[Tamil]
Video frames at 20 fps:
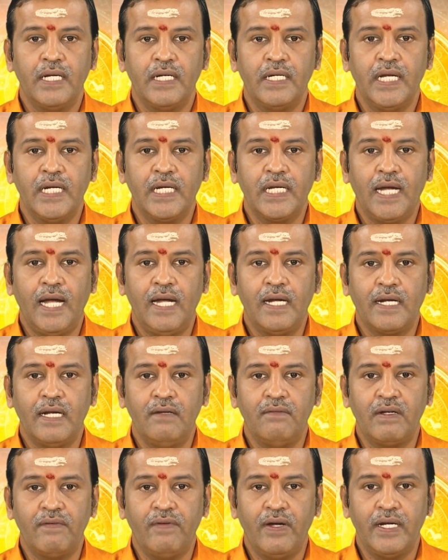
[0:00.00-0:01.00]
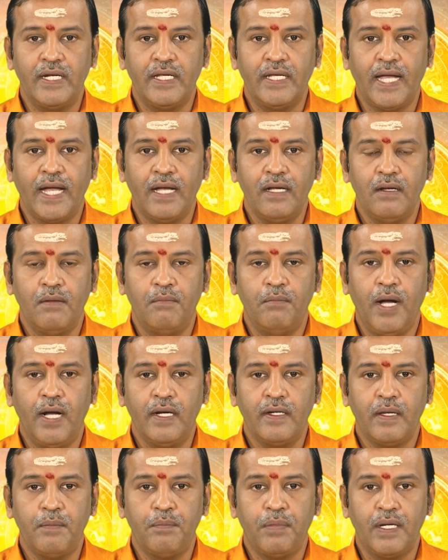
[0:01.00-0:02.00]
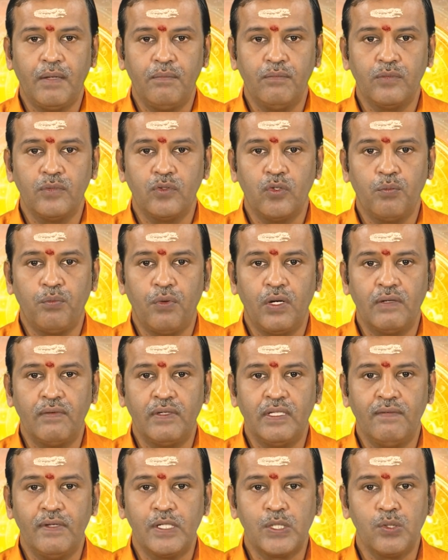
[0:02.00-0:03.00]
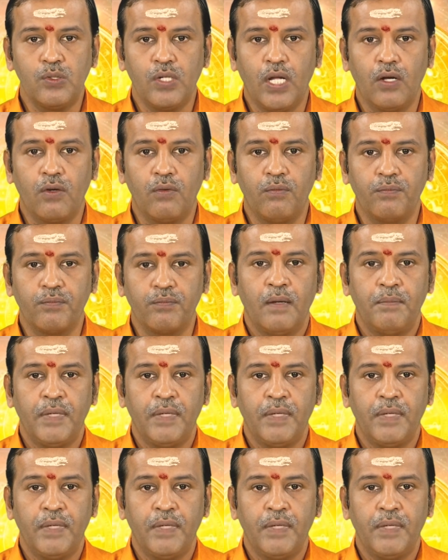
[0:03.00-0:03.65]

நீண்ட நாட்கள் வர வேண்டிய பாக்கி பணம் இப்பொழுது வந்து வசூலாகும்